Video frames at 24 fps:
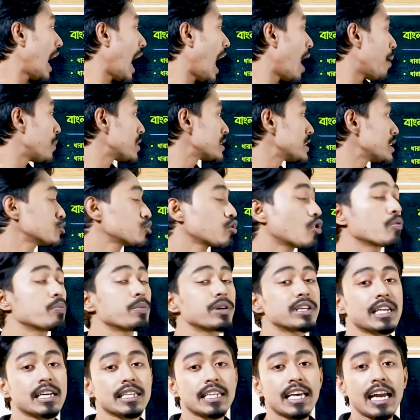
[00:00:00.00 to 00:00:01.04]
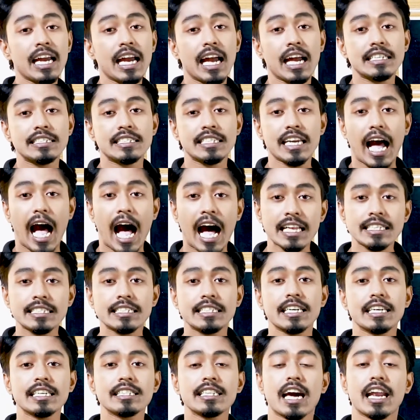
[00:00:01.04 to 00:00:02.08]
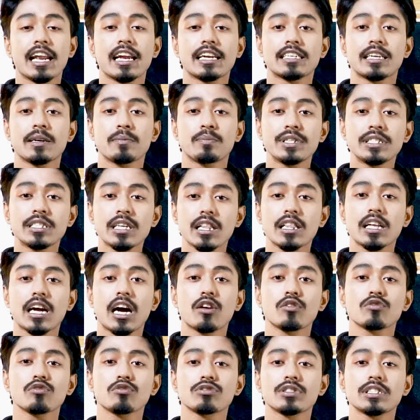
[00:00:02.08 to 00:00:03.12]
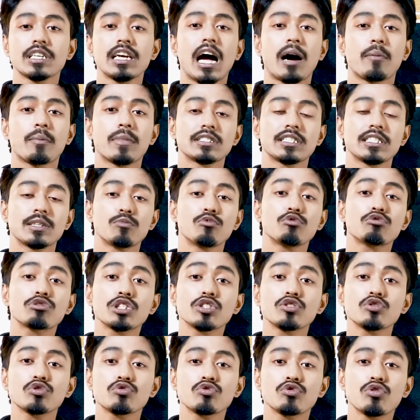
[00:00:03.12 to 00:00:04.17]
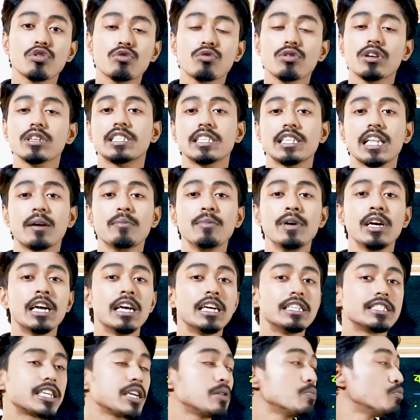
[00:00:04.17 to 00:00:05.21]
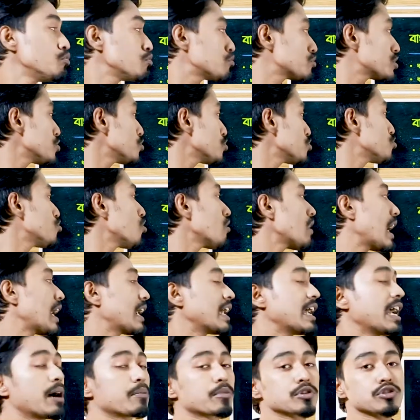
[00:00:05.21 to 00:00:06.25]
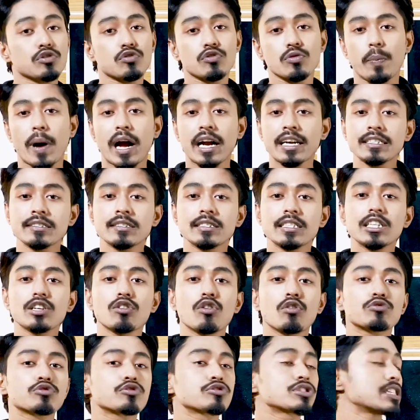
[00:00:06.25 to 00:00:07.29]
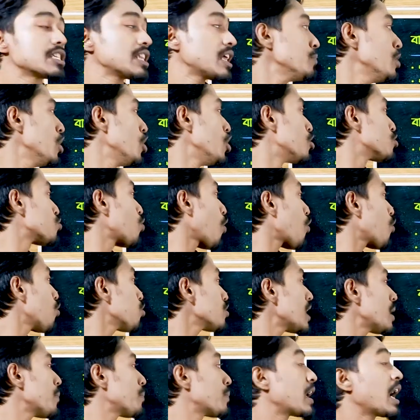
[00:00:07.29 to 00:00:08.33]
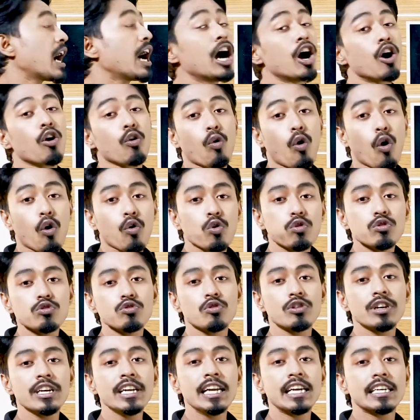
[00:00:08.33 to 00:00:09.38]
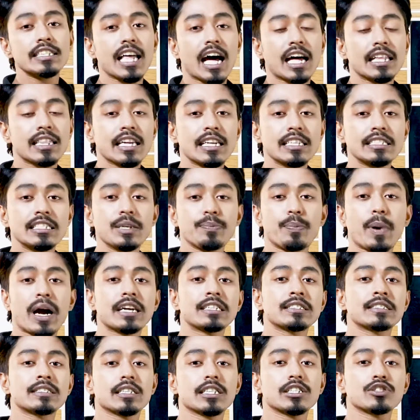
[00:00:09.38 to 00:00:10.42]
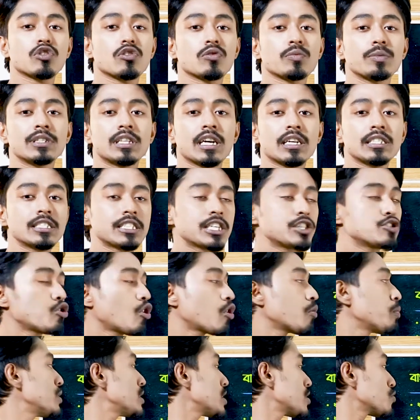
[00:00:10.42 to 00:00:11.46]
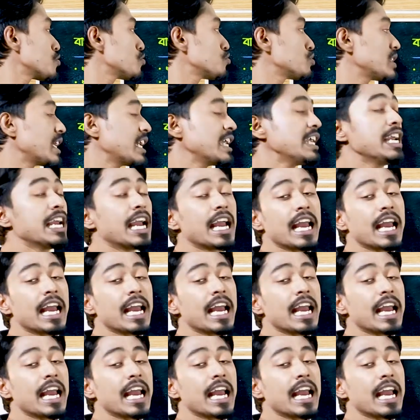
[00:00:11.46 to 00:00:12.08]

আমাদের সংবিধানে যে আছে তার একটা বিশাল কারণ হচ্ছে আমরা যে মুক্তিযুদ্ধ করেছিলাম সেই মুক্তিযুদ্ধর আগে আমরা যখন পাকিস্তানের অংশ ছিলাম তখন আমরা কখনোই তাদের যে পাকিস্তানের সংবিধান সেই সংবিধান অনুযায়ী